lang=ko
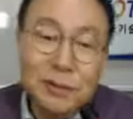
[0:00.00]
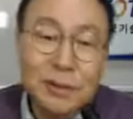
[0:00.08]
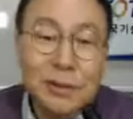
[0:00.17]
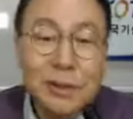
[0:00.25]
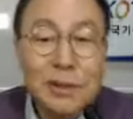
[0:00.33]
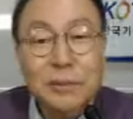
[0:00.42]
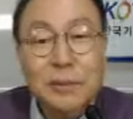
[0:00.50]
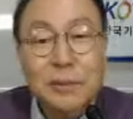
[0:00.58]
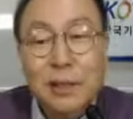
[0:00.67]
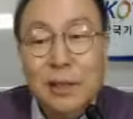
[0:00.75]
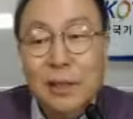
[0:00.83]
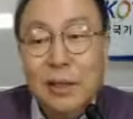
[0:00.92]
지금
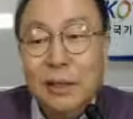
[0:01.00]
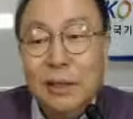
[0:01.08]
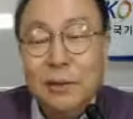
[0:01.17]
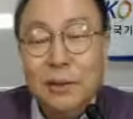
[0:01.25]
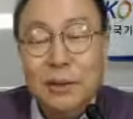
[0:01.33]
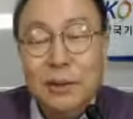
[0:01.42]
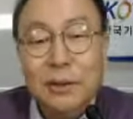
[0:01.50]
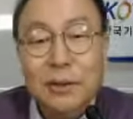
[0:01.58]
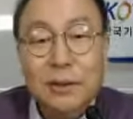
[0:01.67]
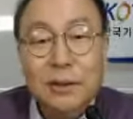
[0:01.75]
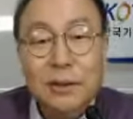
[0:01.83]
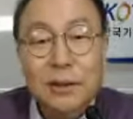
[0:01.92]
제가 하고
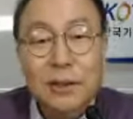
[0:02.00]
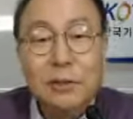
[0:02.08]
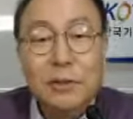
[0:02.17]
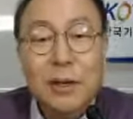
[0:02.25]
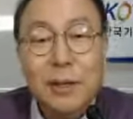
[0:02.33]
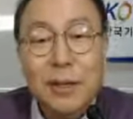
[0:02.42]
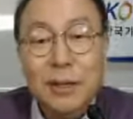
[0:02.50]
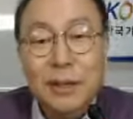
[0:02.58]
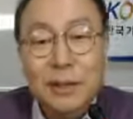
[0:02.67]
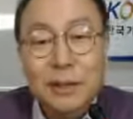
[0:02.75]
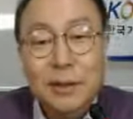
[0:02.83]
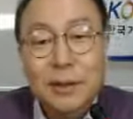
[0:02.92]
있는 기술 개발이